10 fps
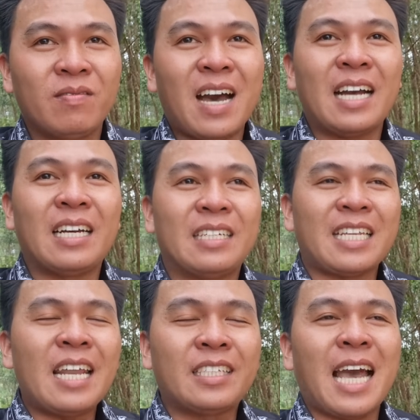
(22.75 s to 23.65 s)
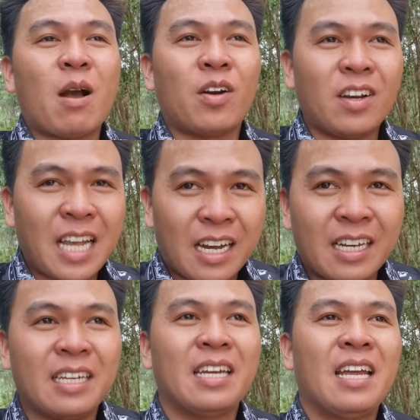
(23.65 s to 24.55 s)
Và gia đình chị Hà có nói rằng
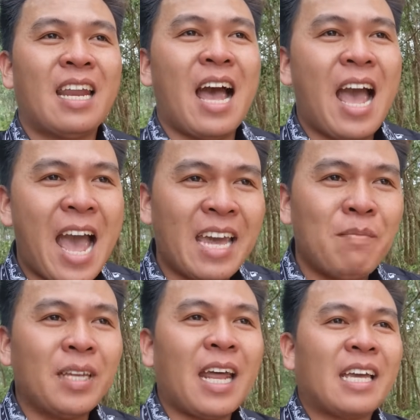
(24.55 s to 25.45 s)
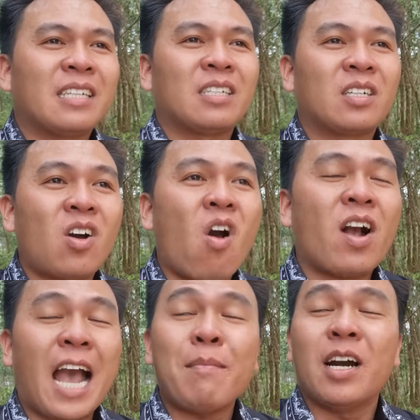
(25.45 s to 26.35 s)
ấy là ai biết anh Khò
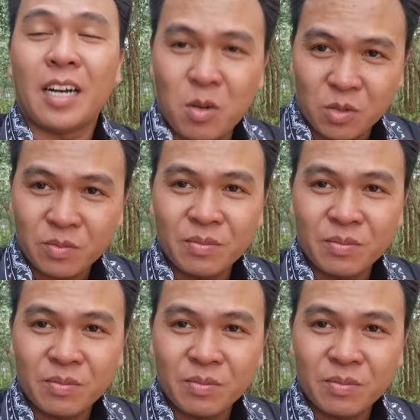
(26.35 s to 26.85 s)
Cám ở đâu